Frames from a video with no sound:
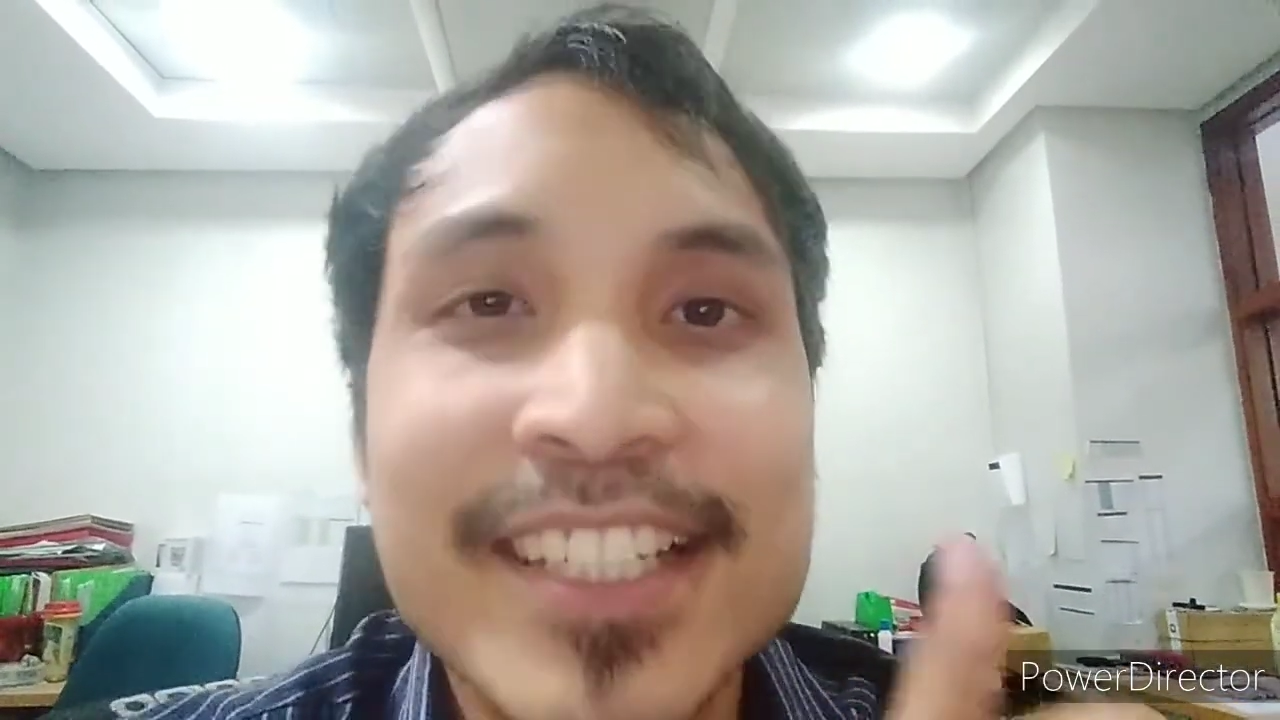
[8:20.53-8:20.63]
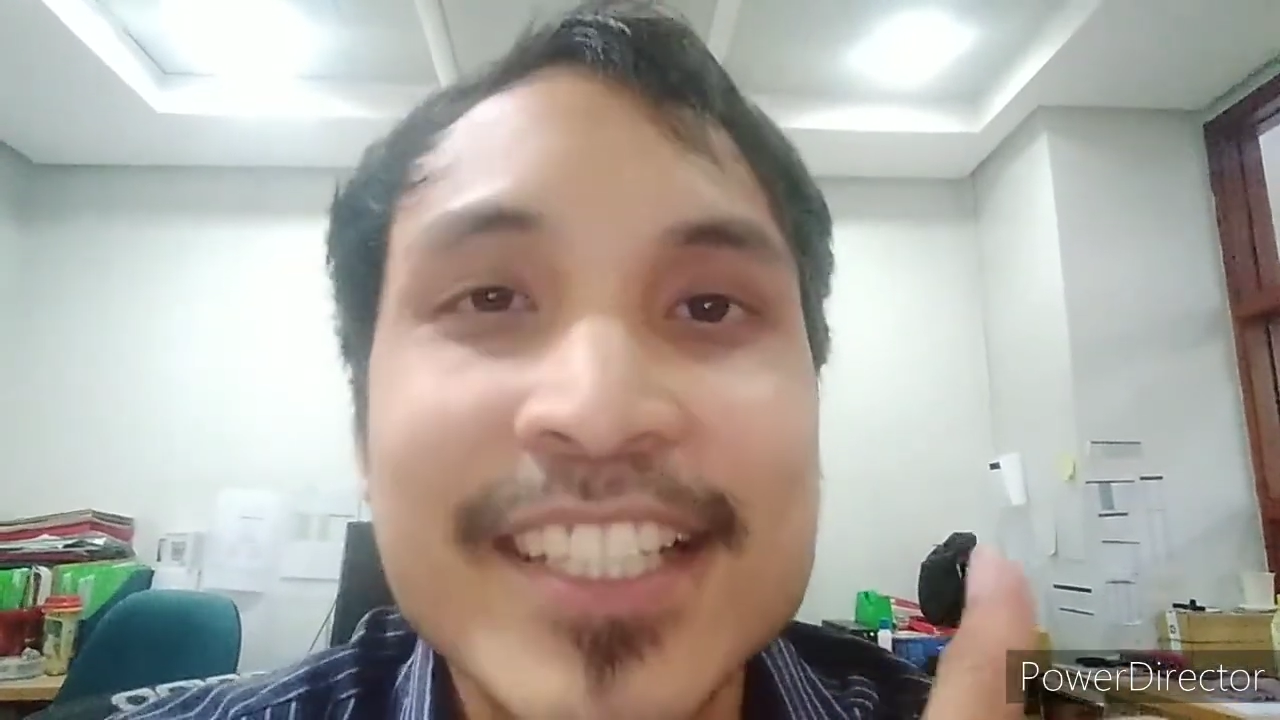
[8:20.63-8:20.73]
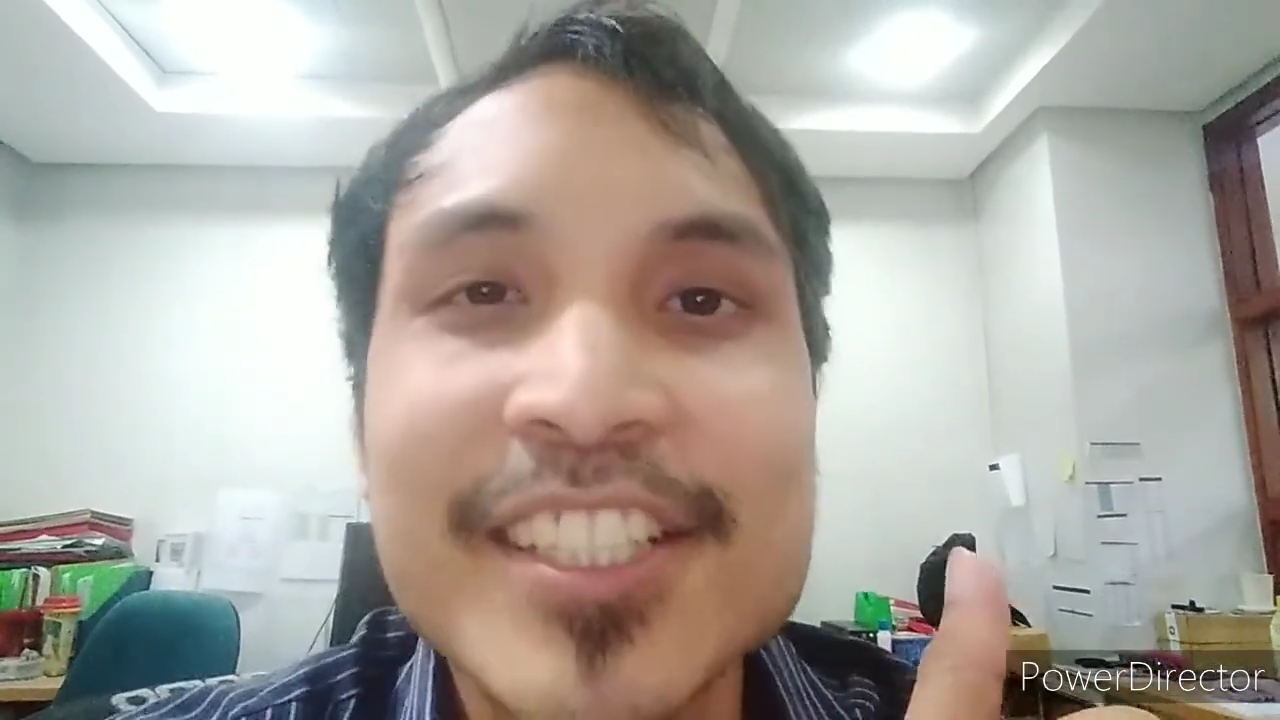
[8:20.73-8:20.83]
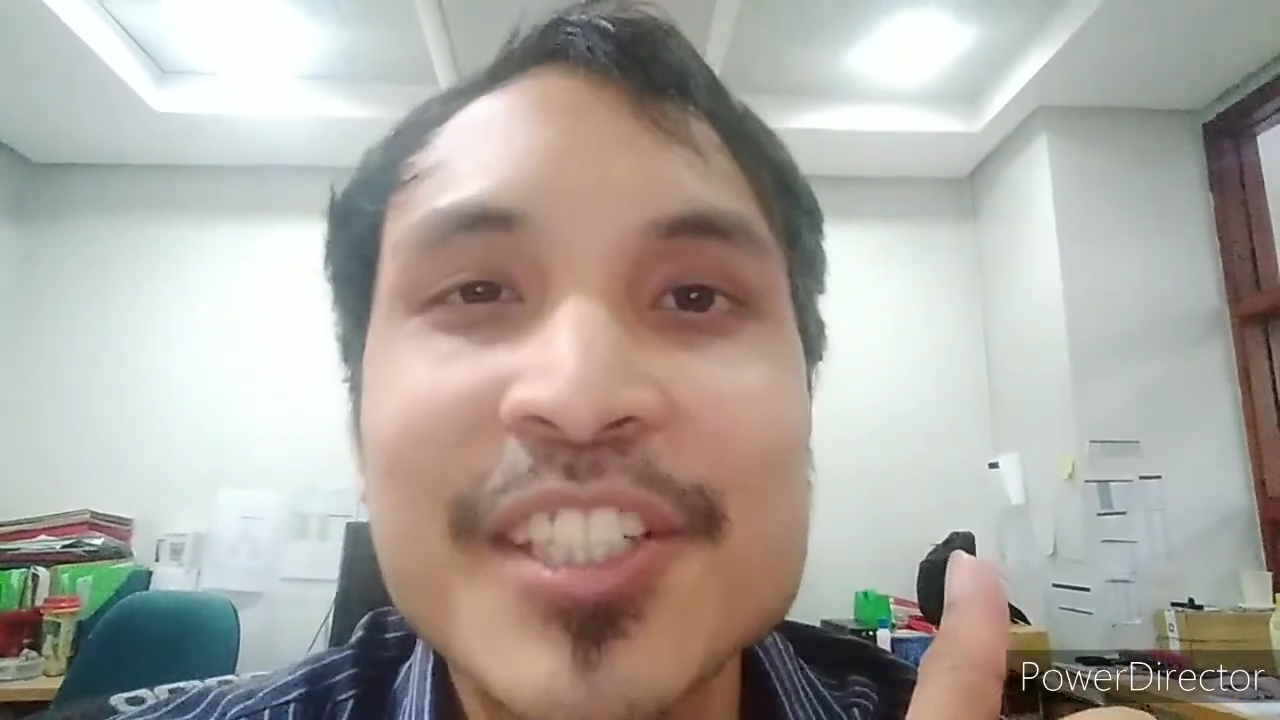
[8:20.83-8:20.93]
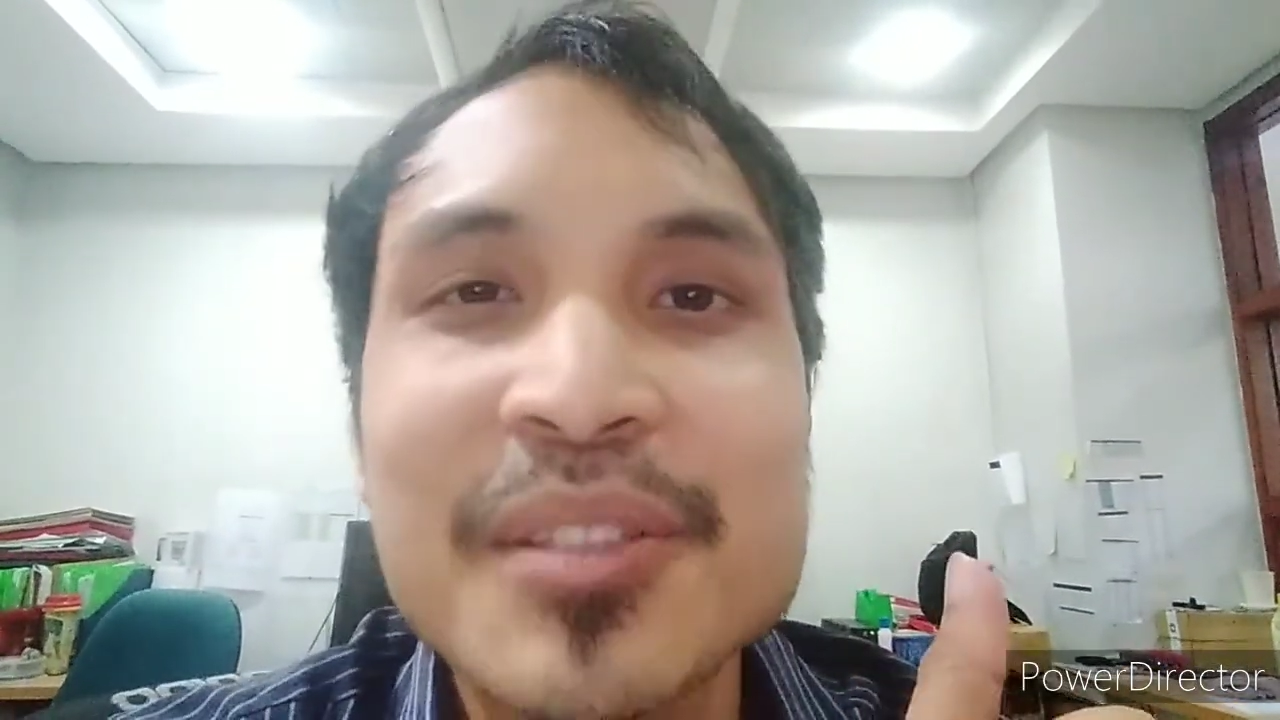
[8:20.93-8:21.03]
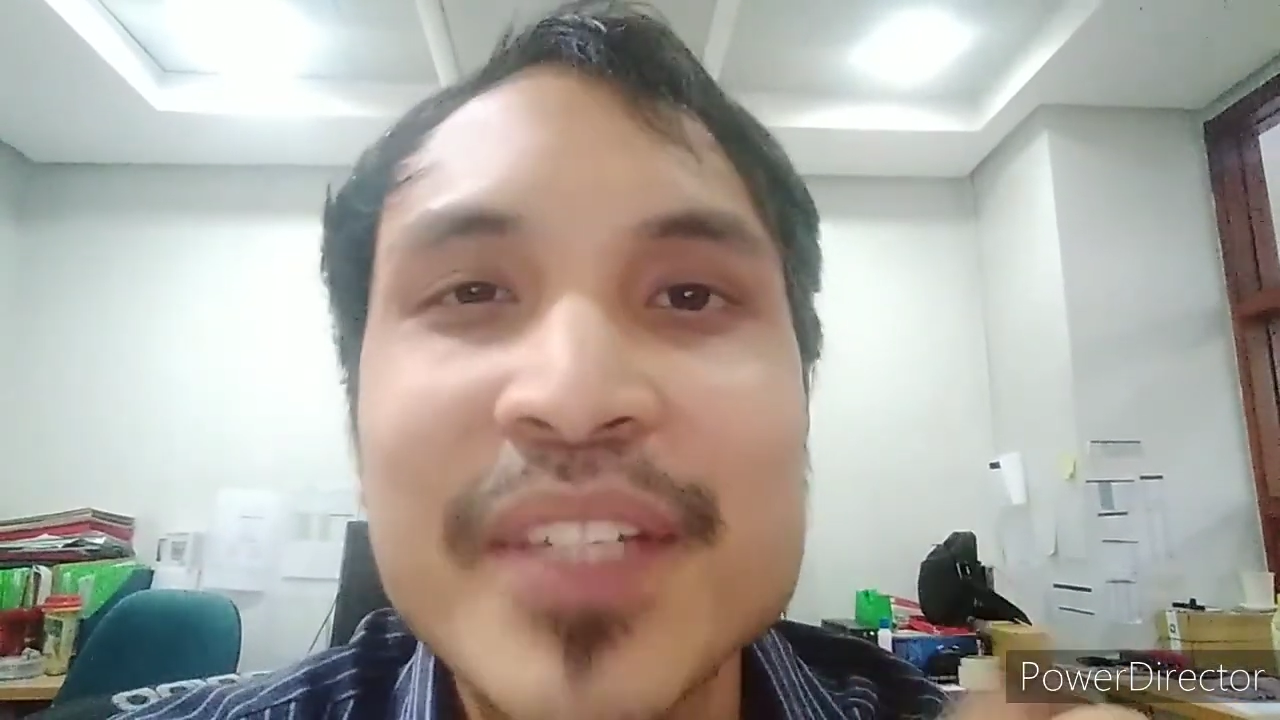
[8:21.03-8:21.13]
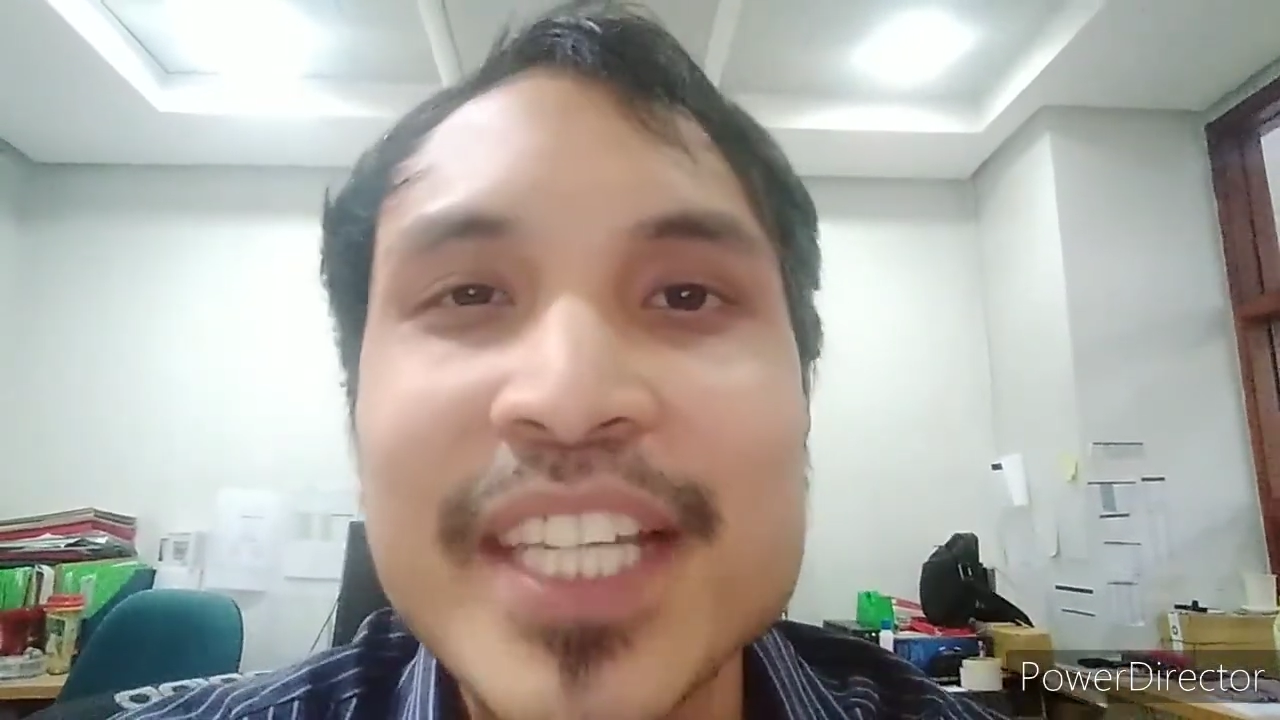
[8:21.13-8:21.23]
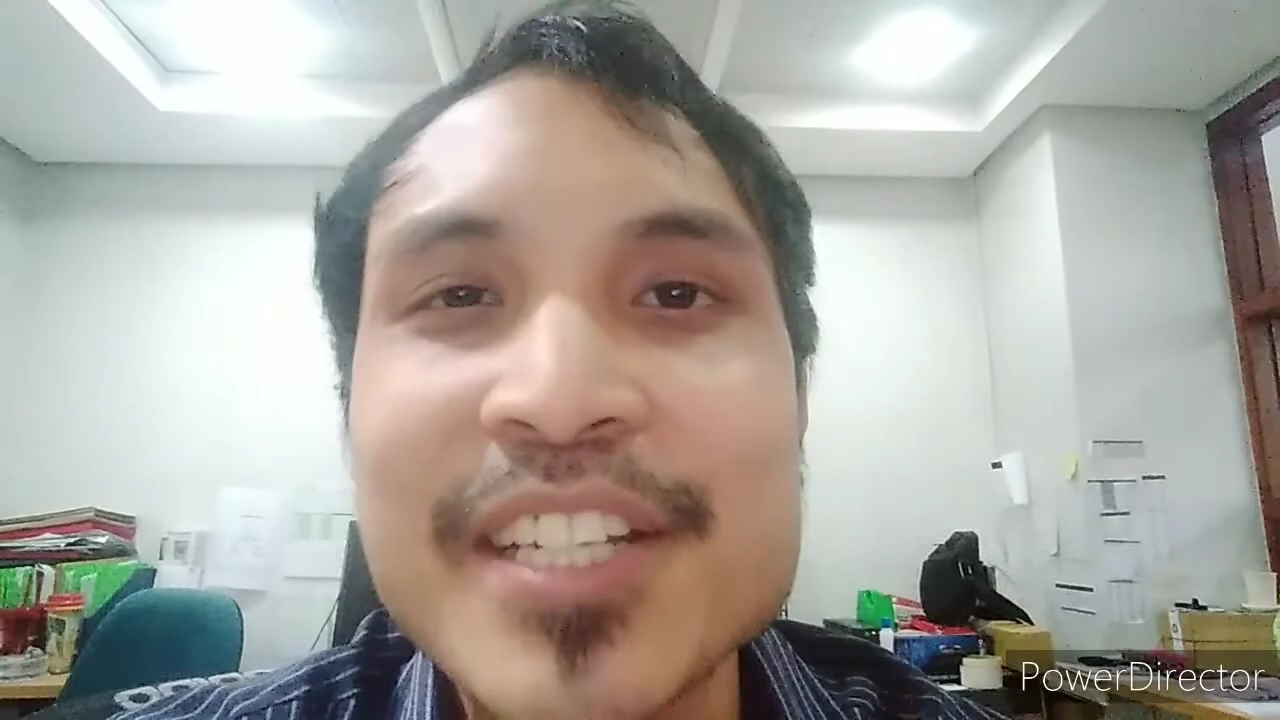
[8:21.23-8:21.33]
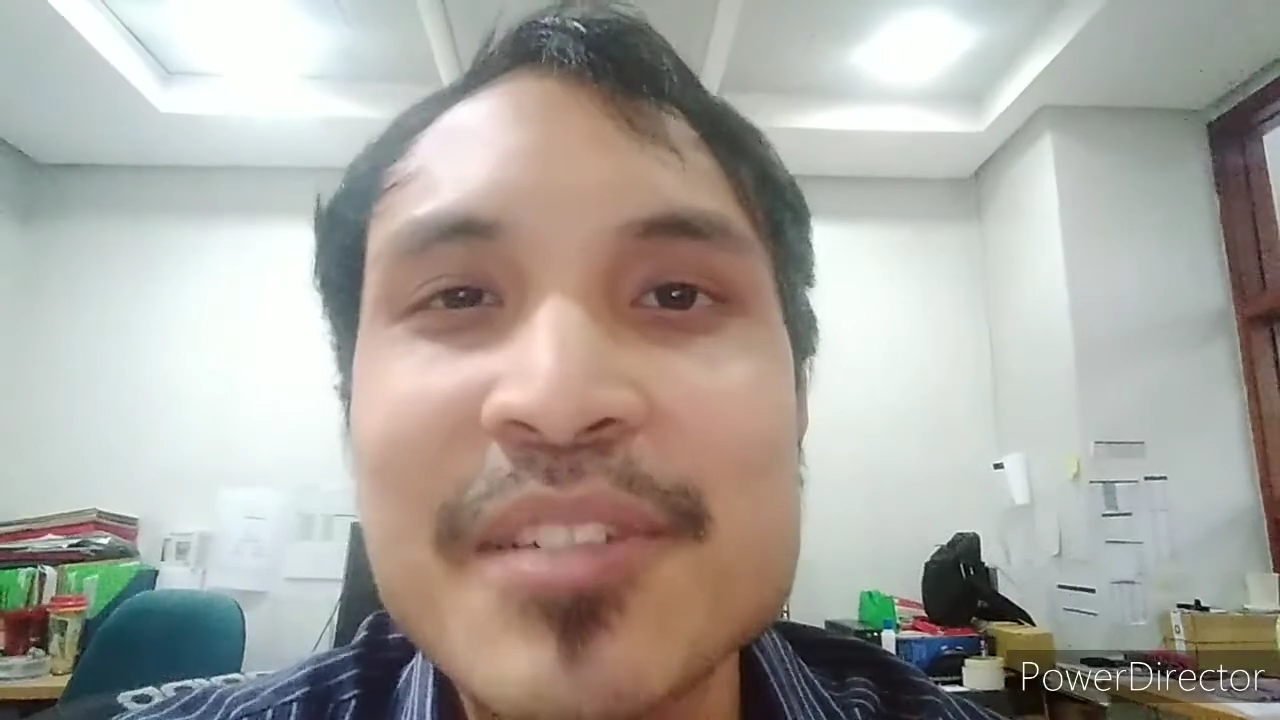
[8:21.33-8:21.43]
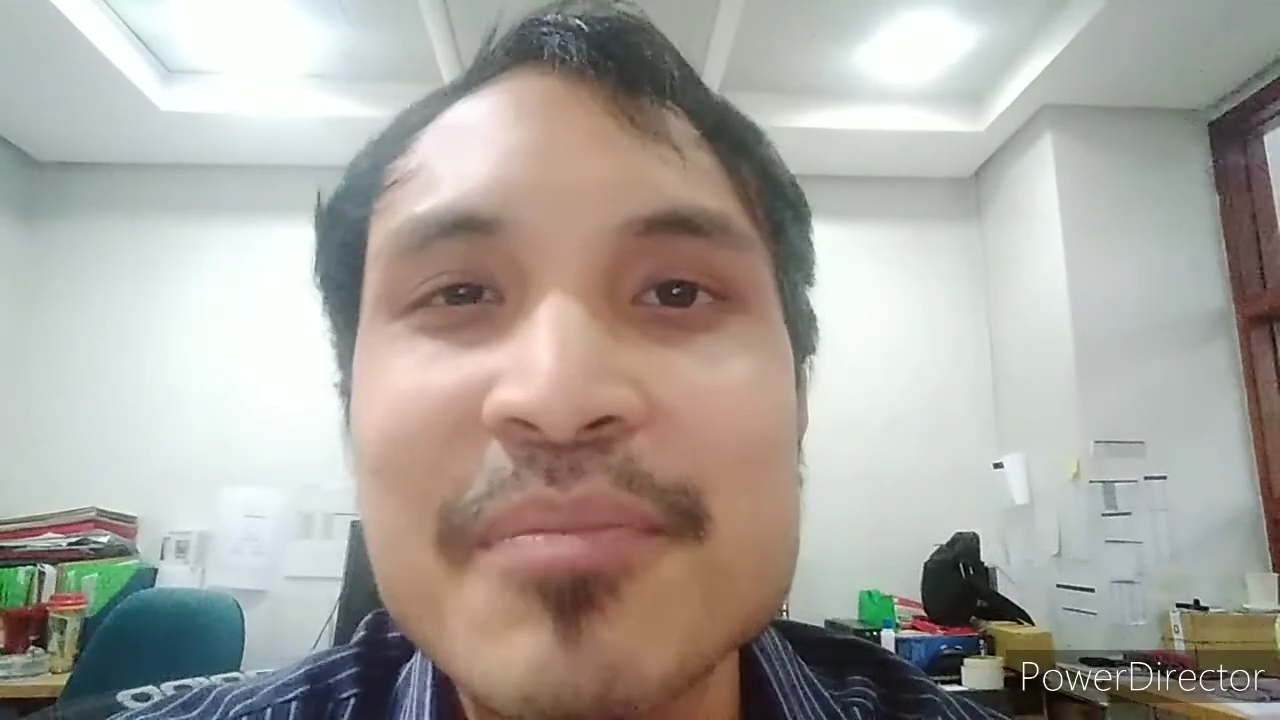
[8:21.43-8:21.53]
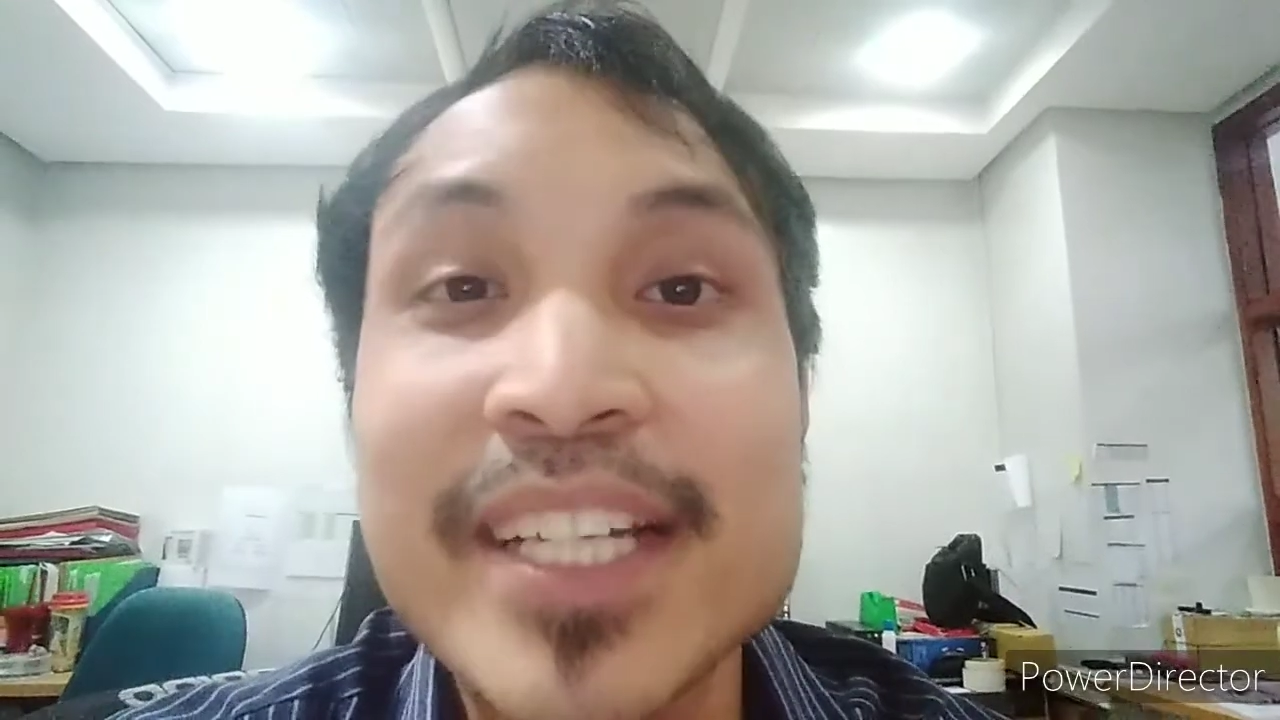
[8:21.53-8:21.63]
click the notification